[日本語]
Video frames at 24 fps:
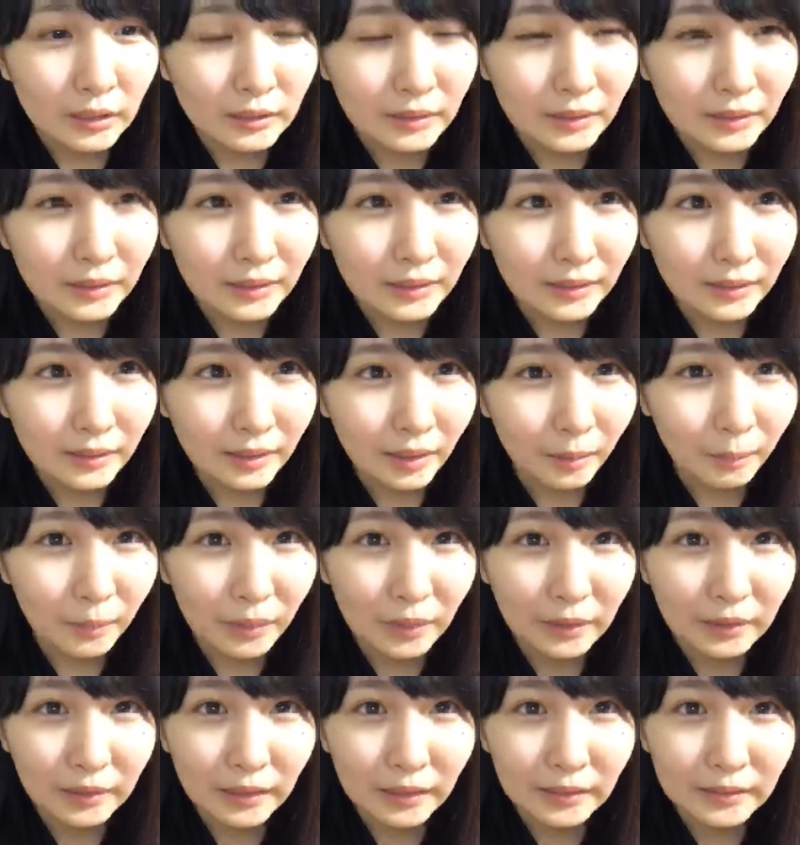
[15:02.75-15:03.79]
でぜひ名
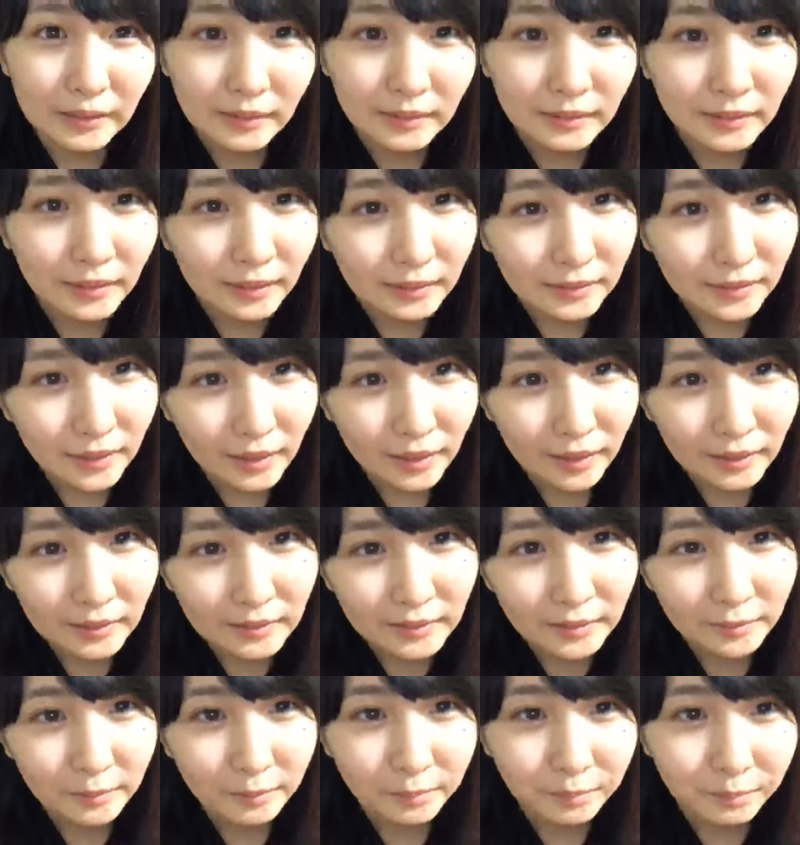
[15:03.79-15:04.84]
前書いてくださ
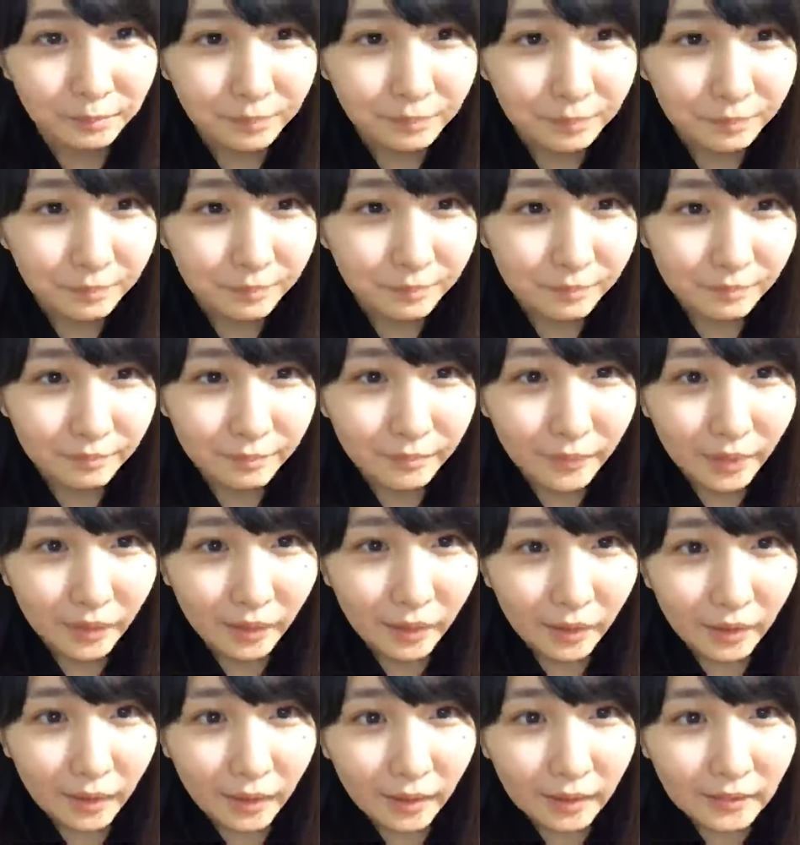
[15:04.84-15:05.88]
い
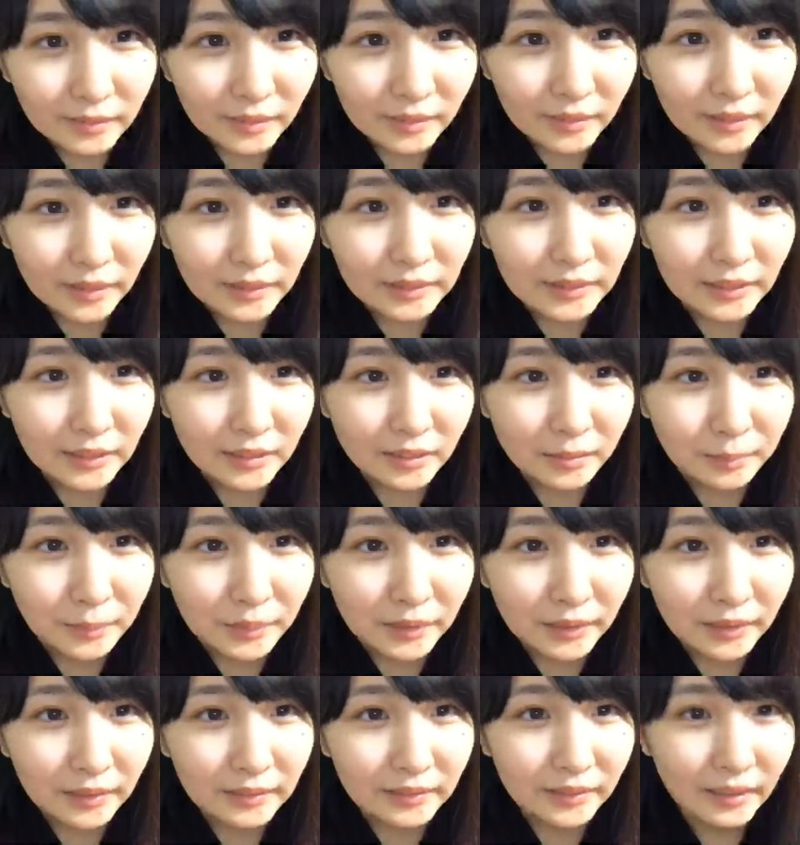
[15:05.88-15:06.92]
7位
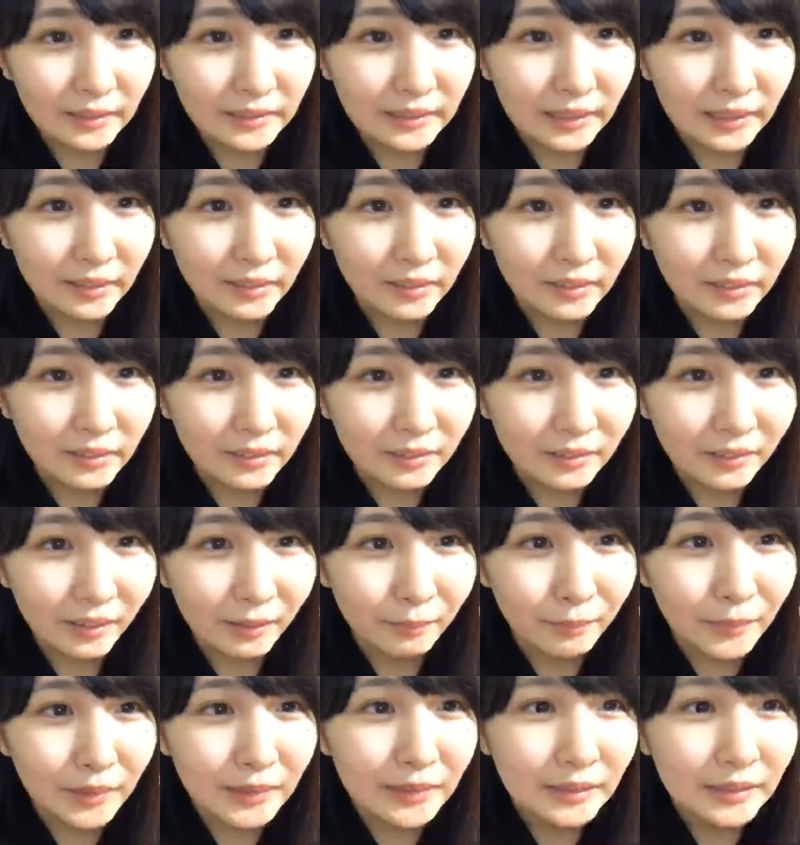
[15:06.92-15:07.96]
アスパラ屋さんありがとうござい
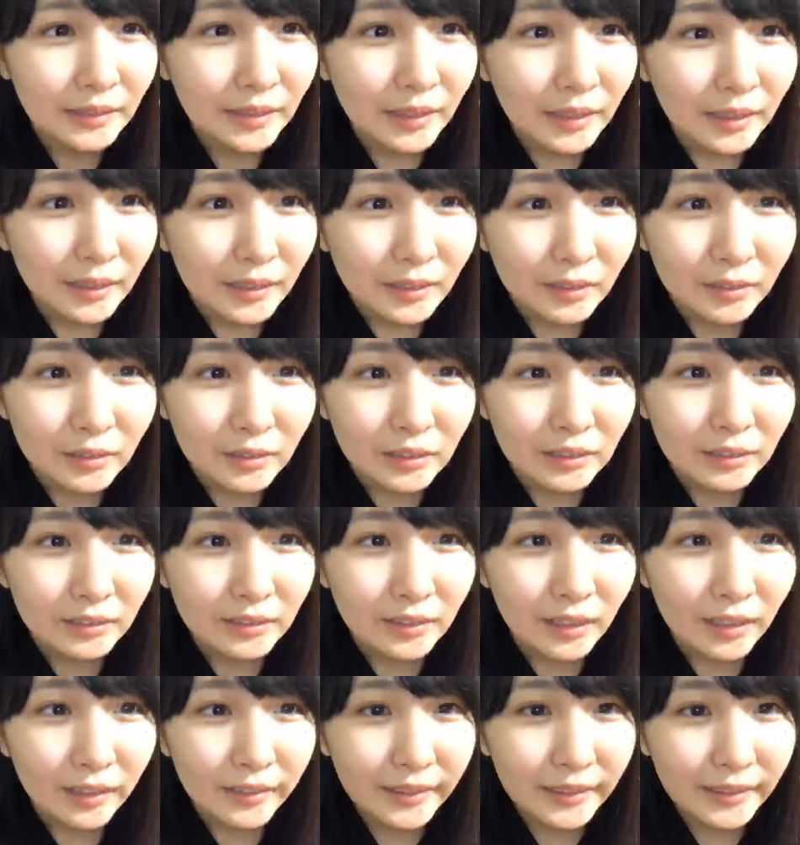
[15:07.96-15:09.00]
ます福井
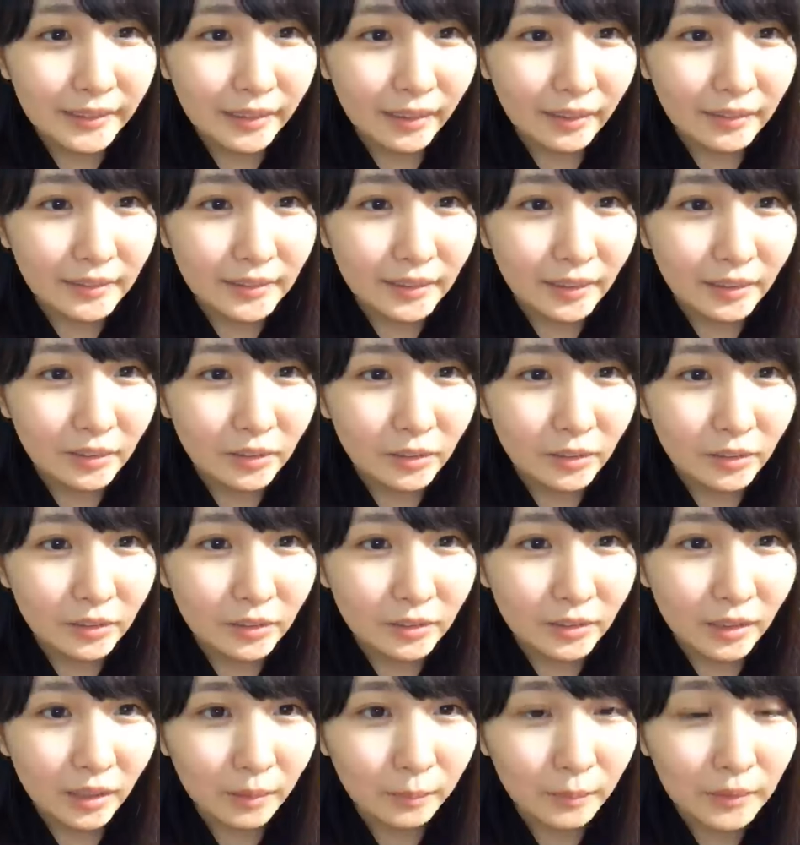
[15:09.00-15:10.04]
倉明さんありがとうご
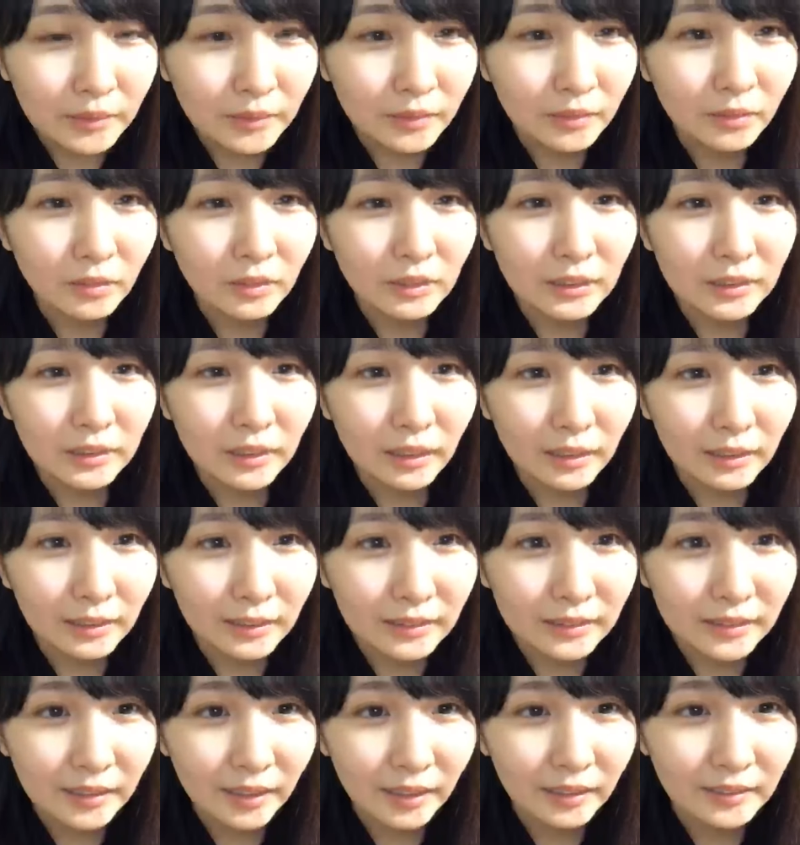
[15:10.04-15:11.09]
ざいます5位田
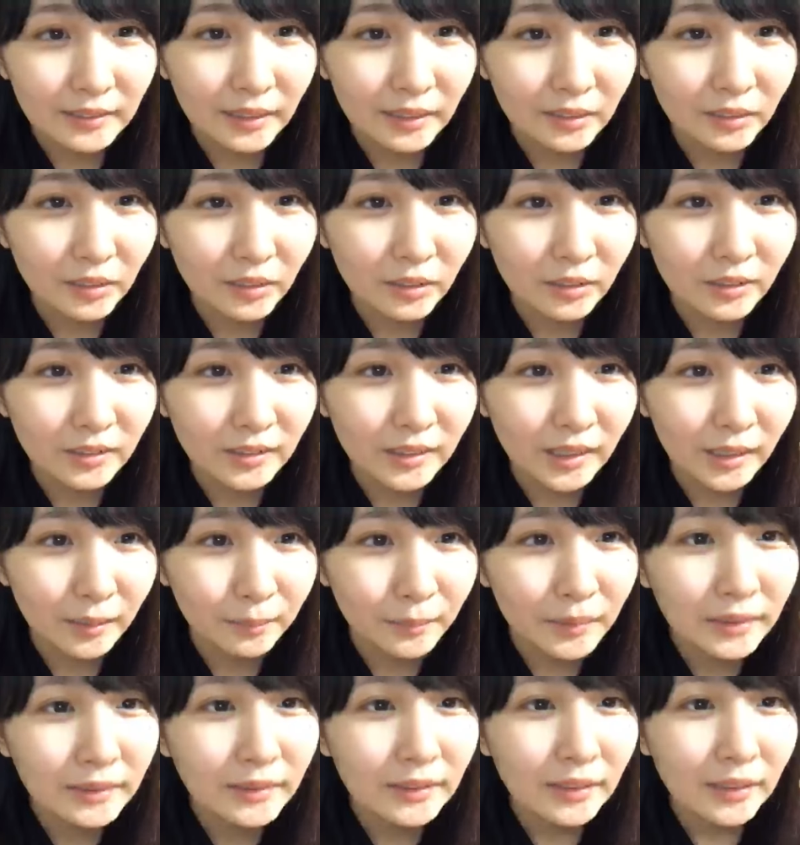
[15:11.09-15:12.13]
中さんありがとうござい
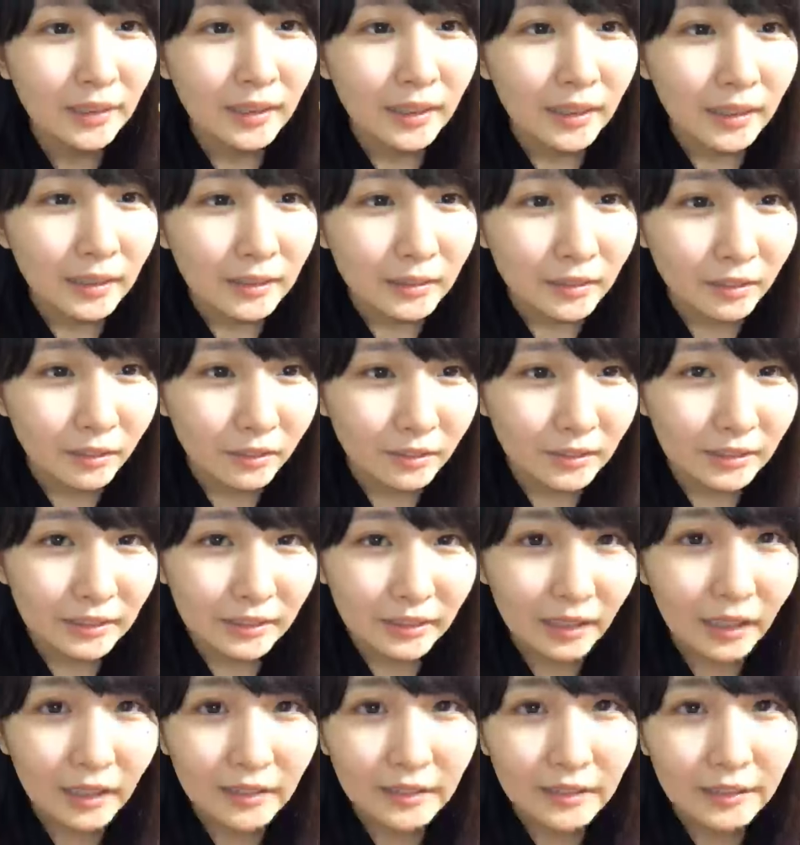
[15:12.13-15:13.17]
ます4位
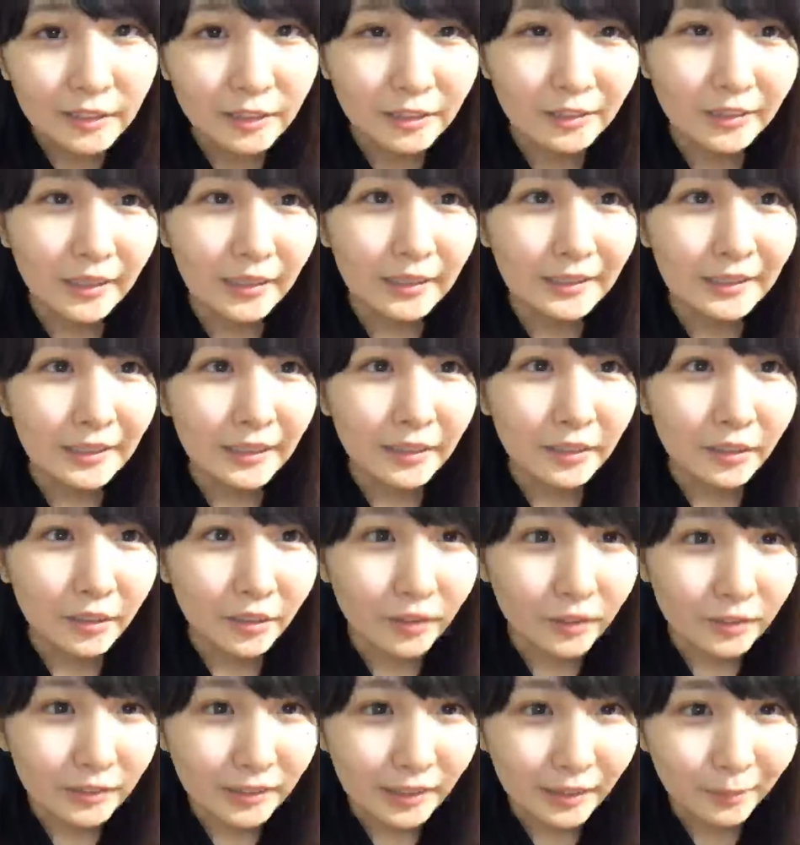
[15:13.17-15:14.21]
大輝くんありがとう
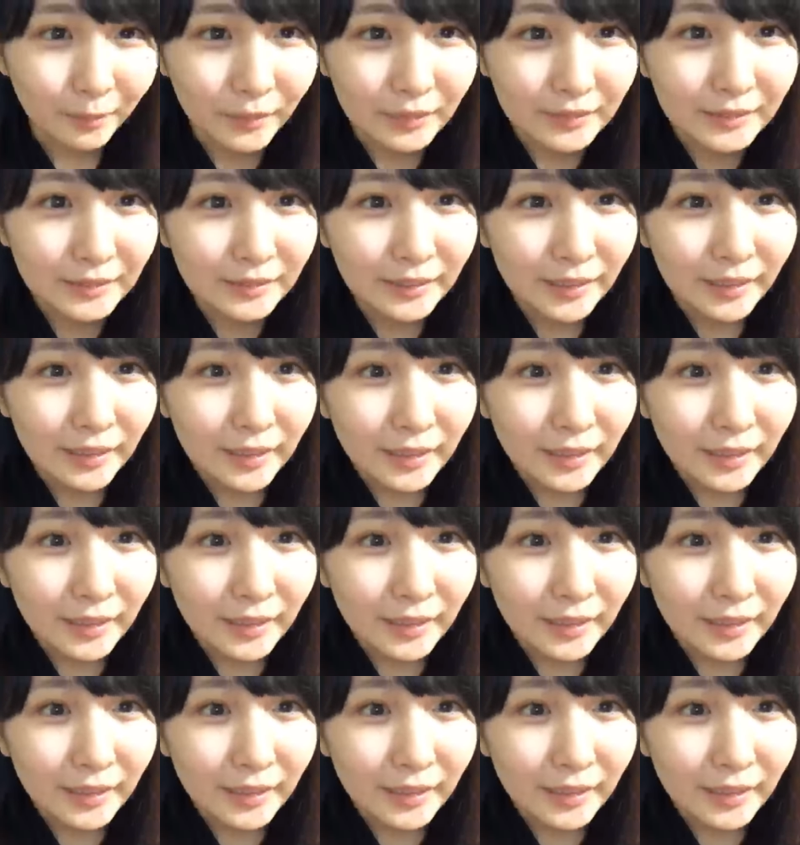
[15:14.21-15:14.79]
ございます